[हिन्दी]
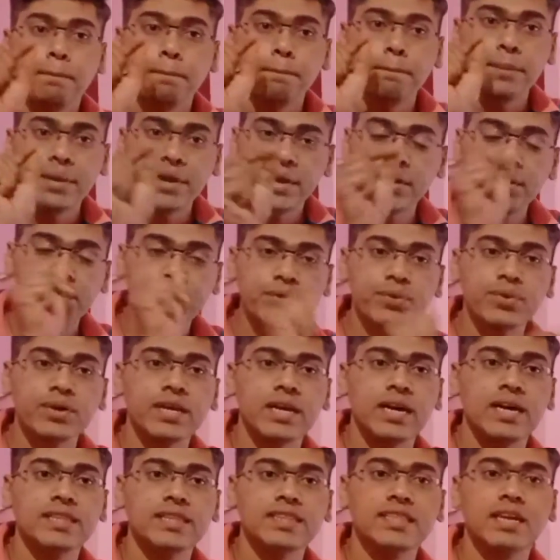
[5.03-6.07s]
मिनटों
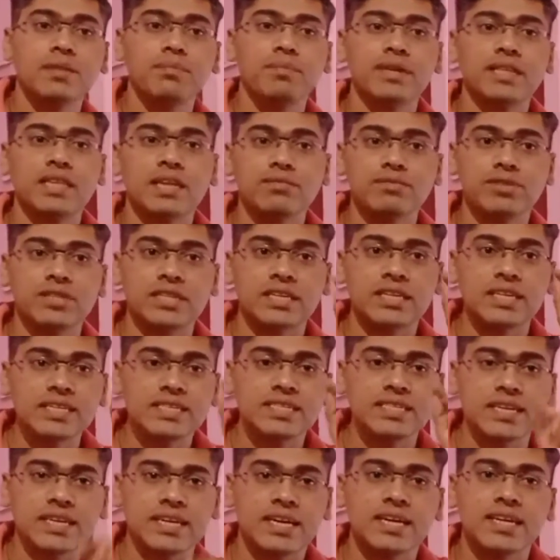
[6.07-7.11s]
के अंदर मतलब
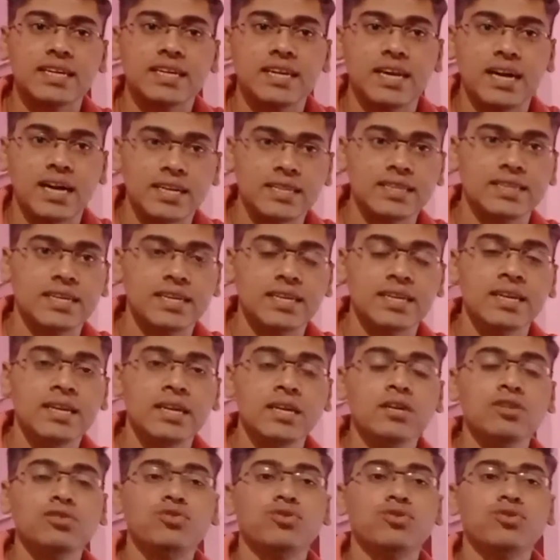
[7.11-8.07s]
थ्री सेकंड के अंदर